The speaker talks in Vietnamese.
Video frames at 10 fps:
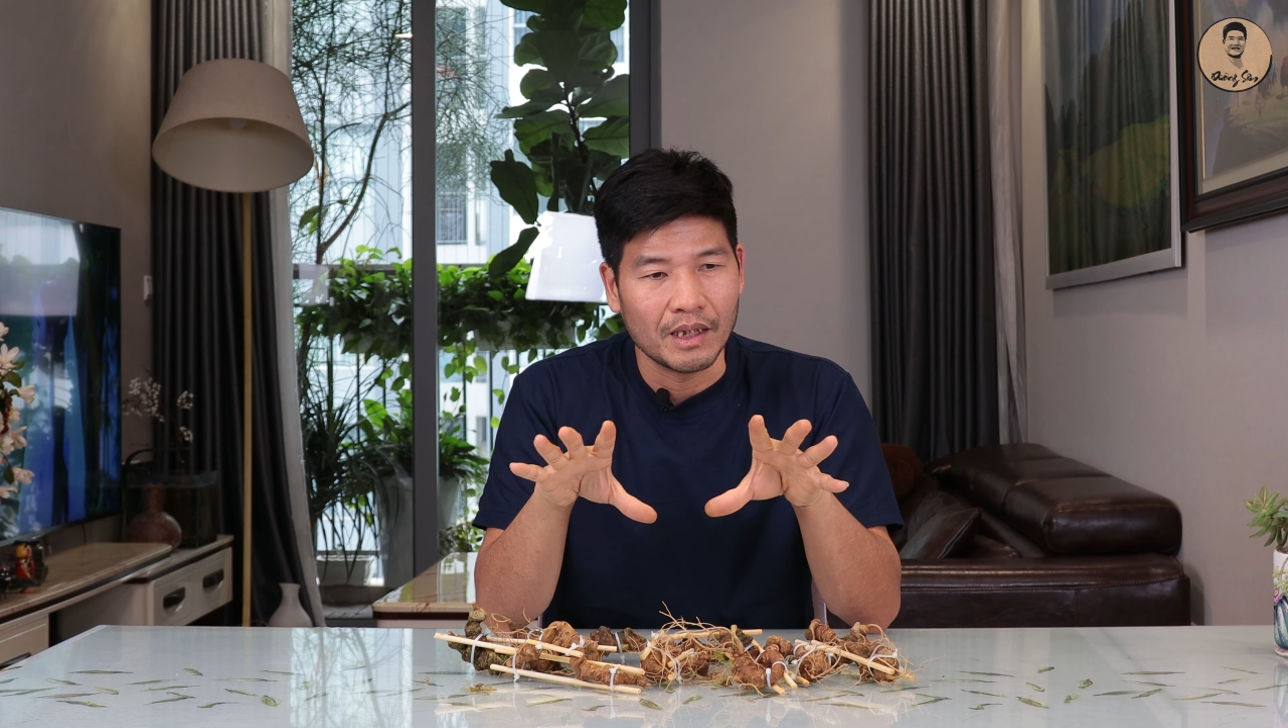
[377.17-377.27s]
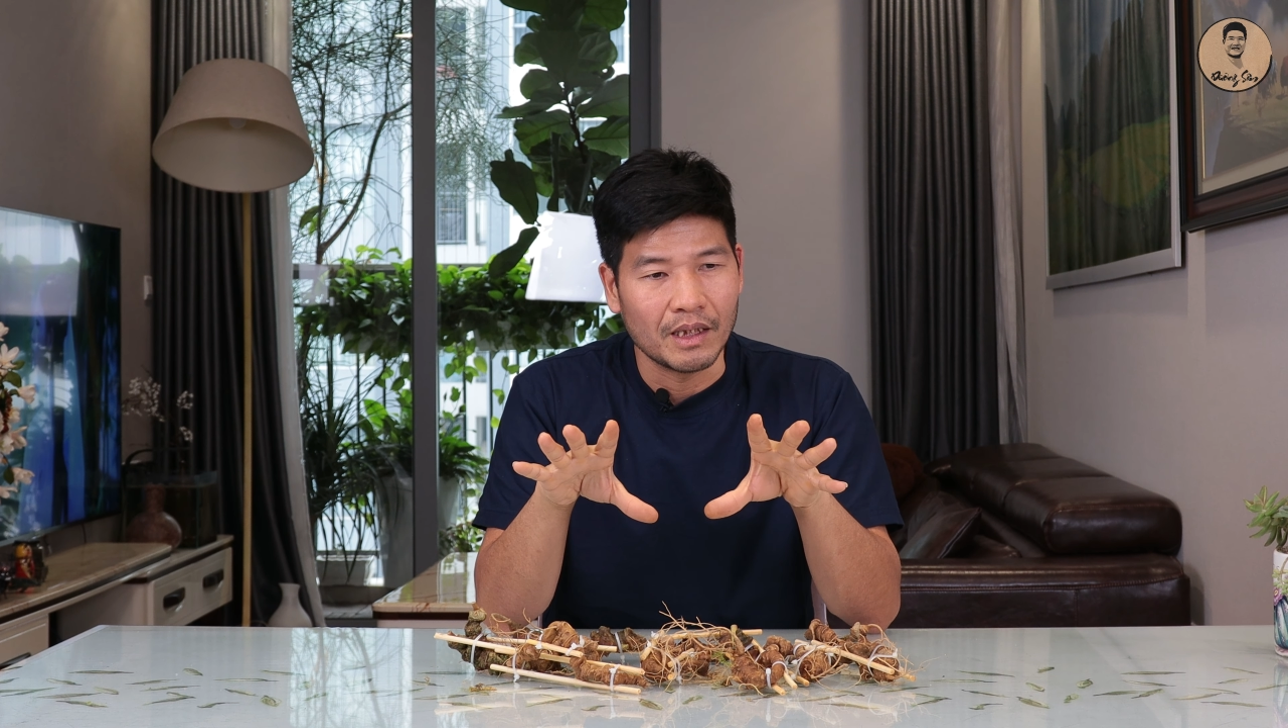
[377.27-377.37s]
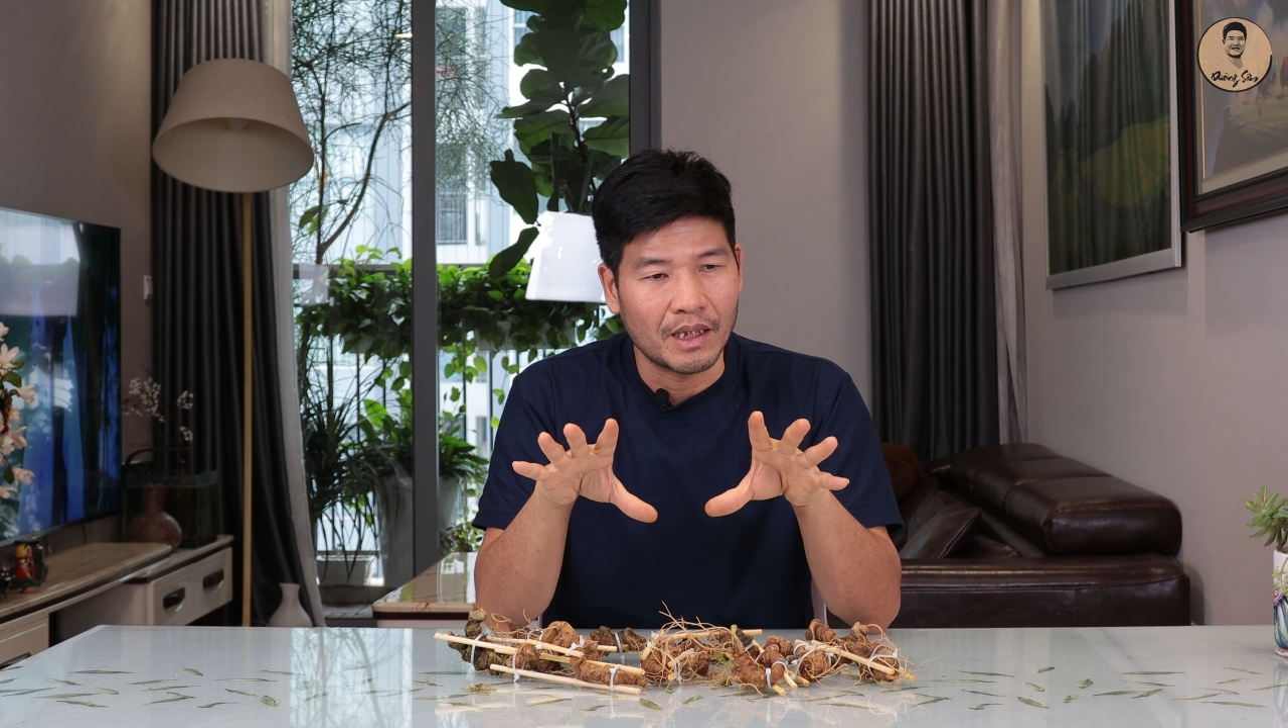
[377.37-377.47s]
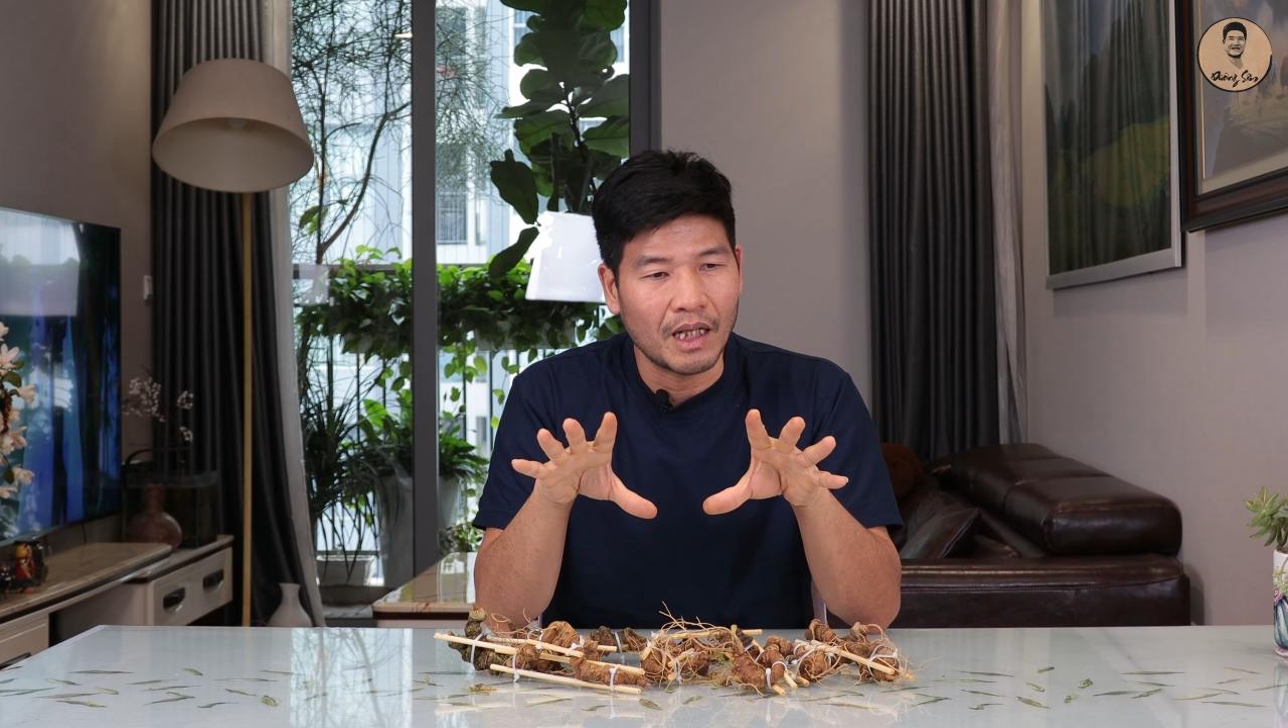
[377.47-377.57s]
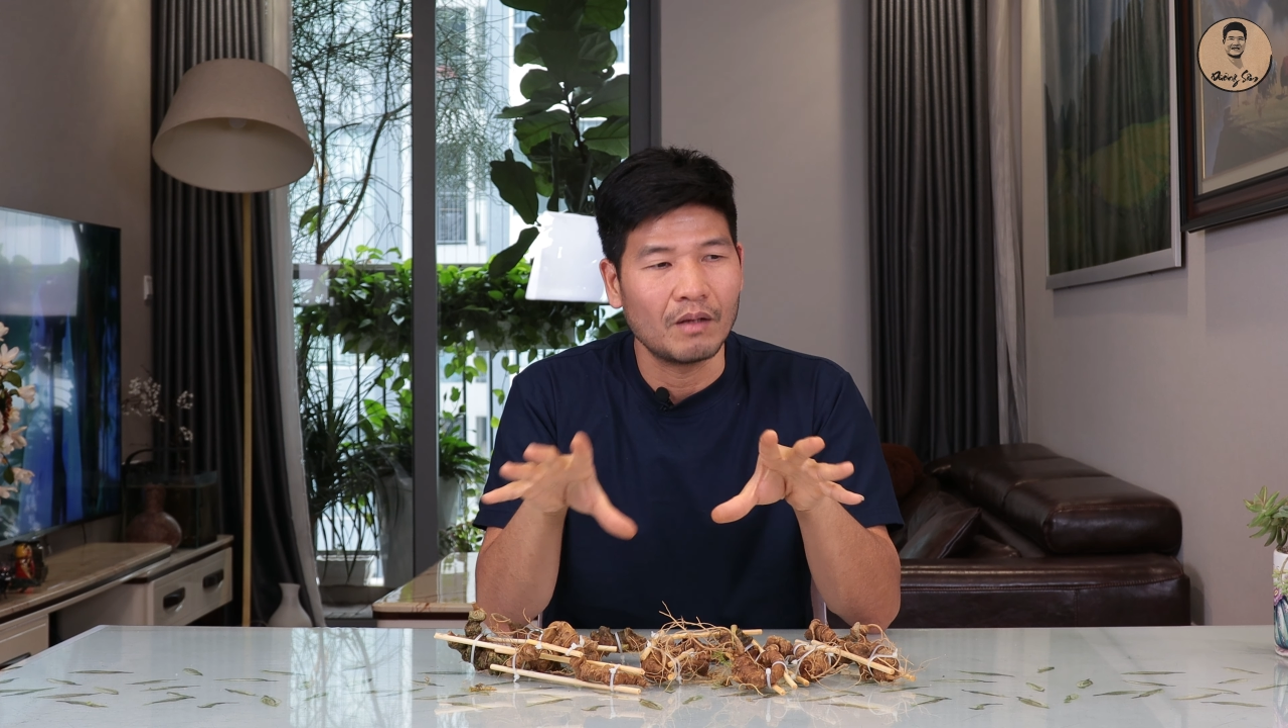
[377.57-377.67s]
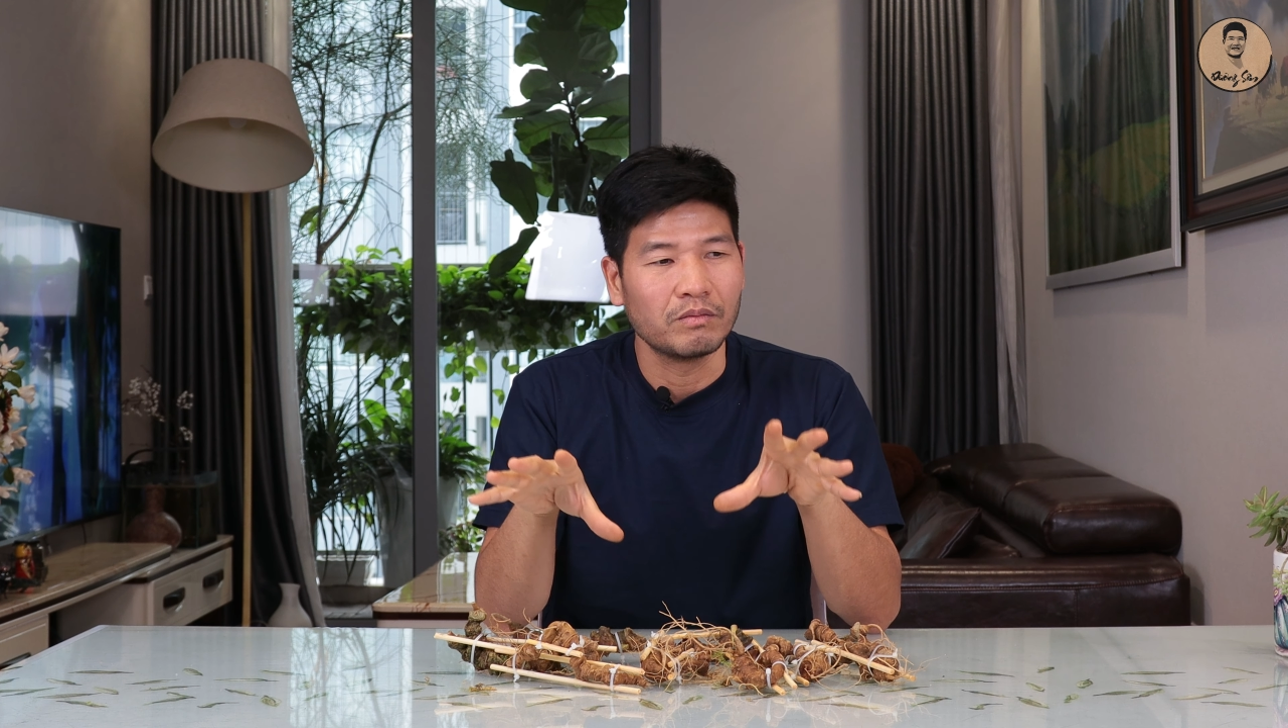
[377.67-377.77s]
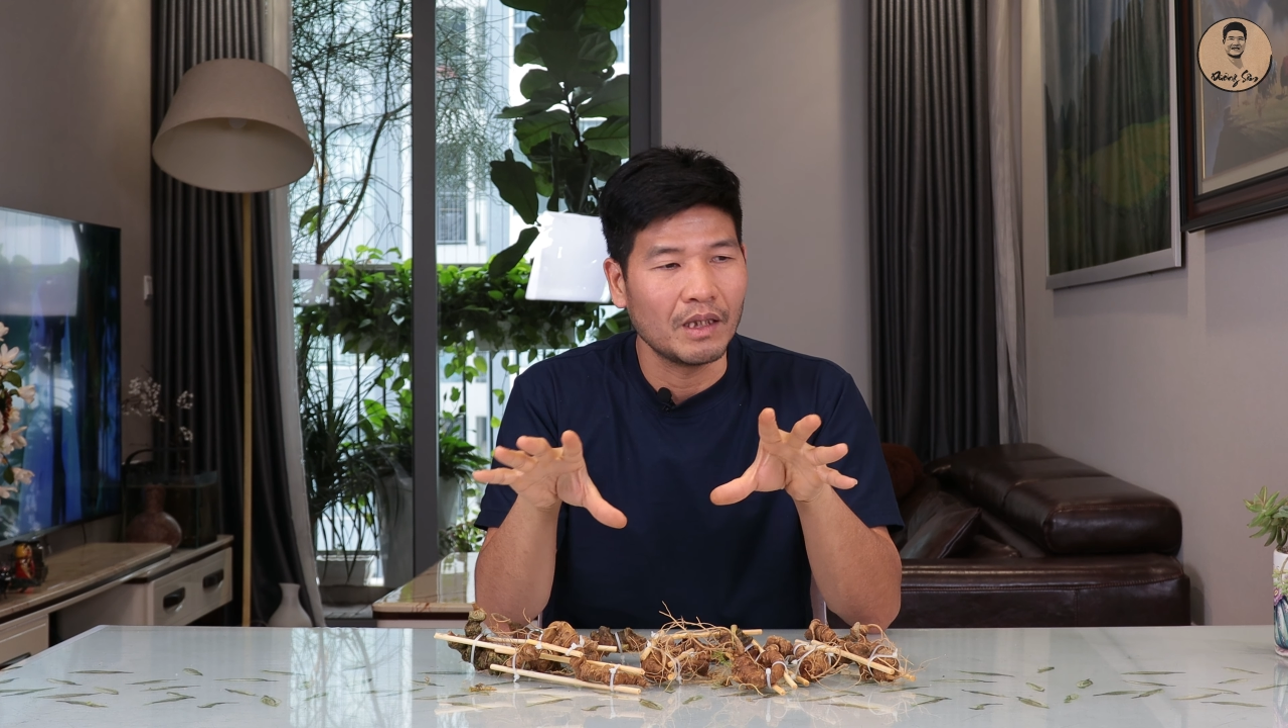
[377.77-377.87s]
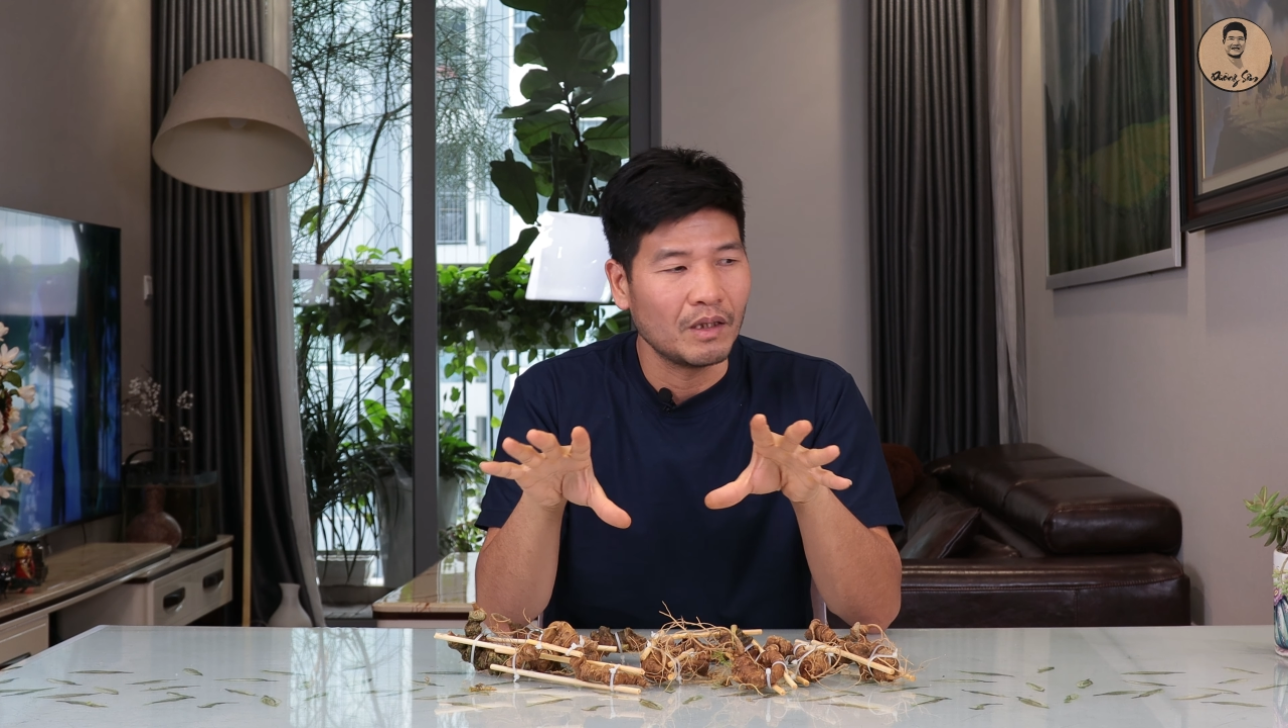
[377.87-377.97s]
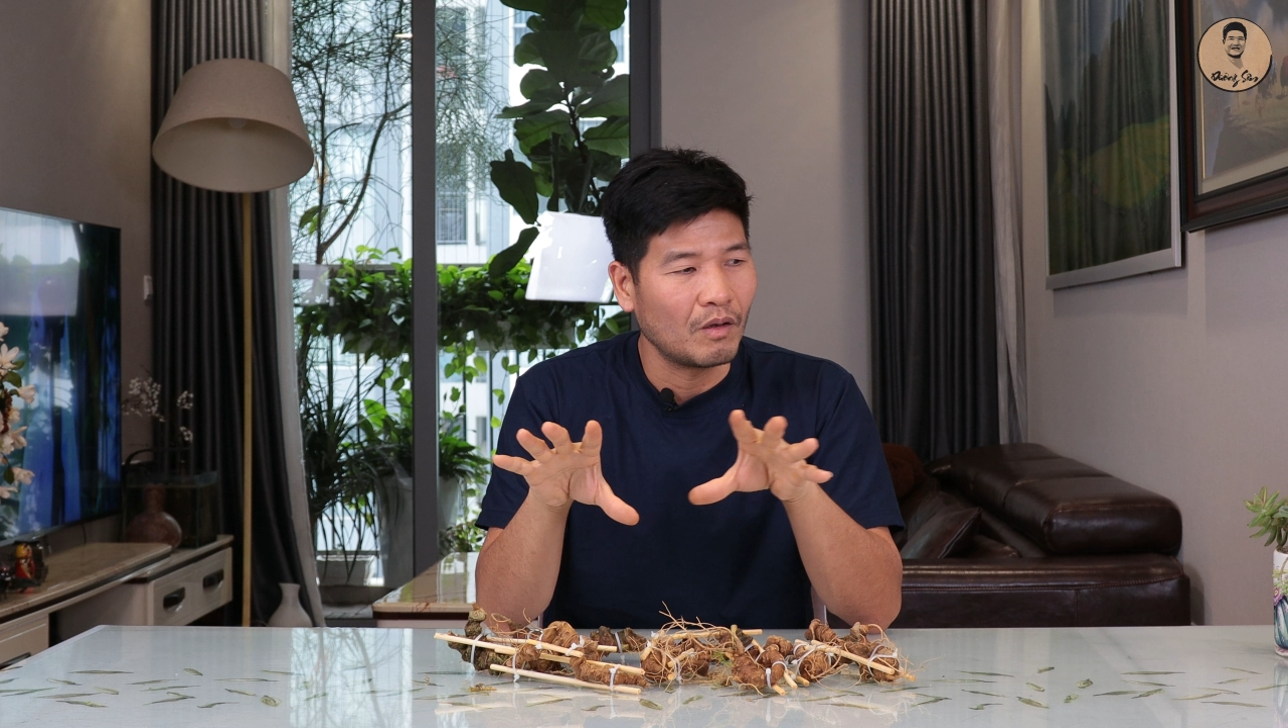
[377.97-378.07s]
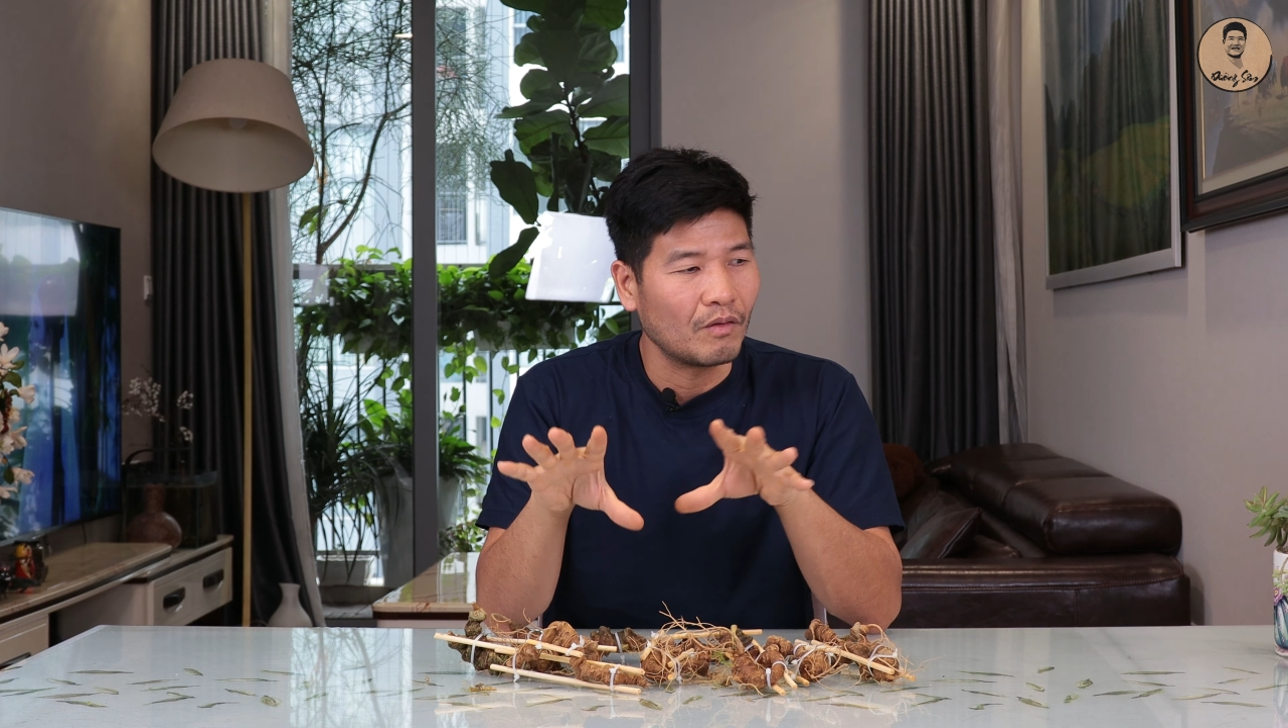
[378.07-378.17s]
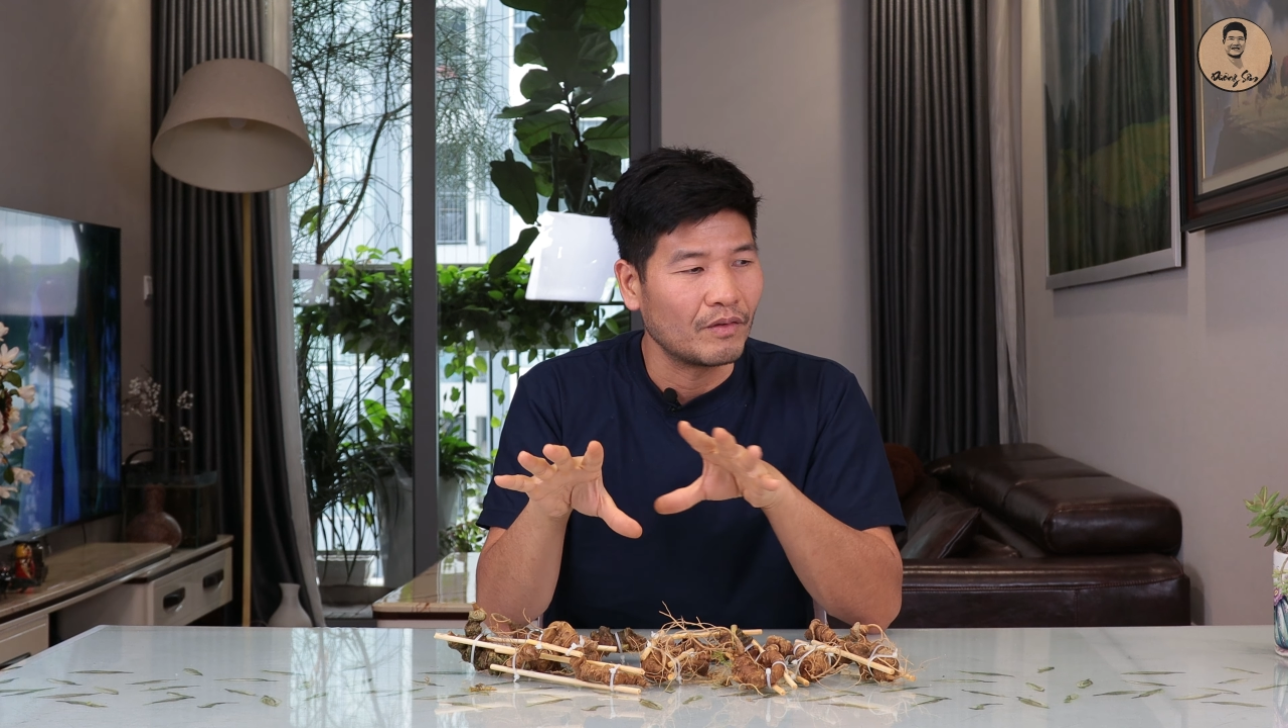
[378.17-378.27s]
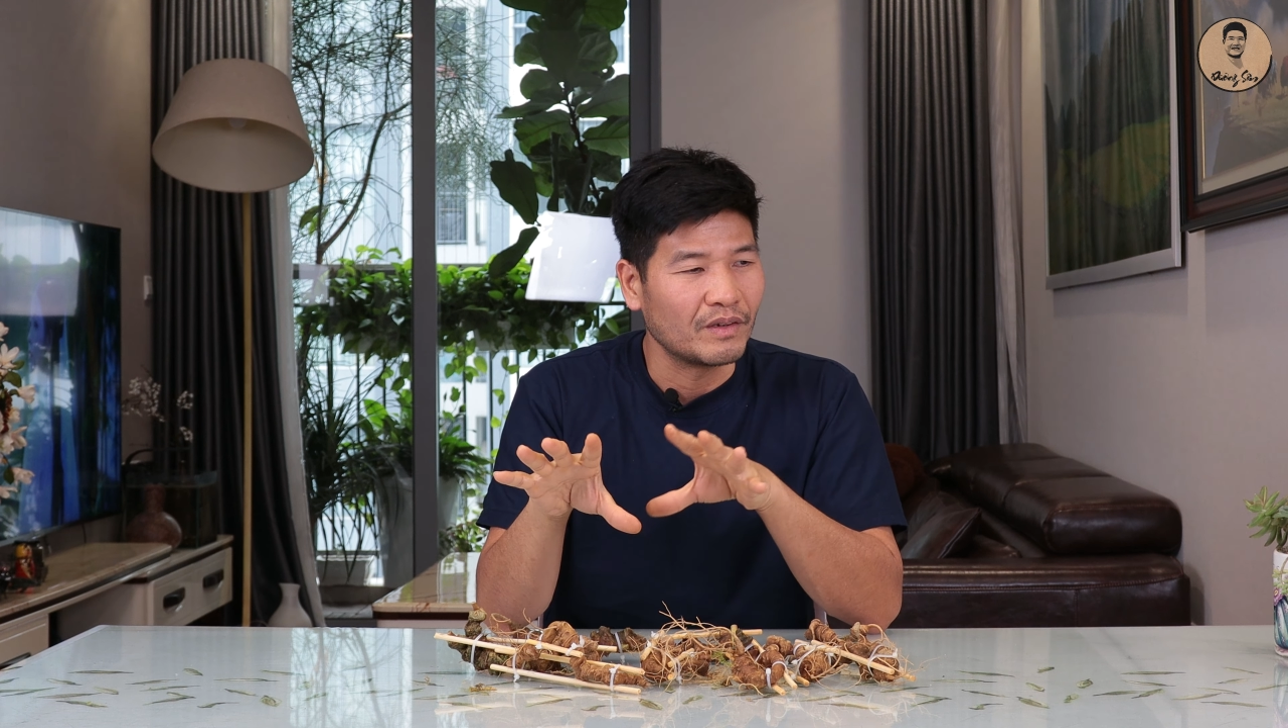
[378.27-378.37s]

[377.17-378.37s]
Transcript: thì các công ty họ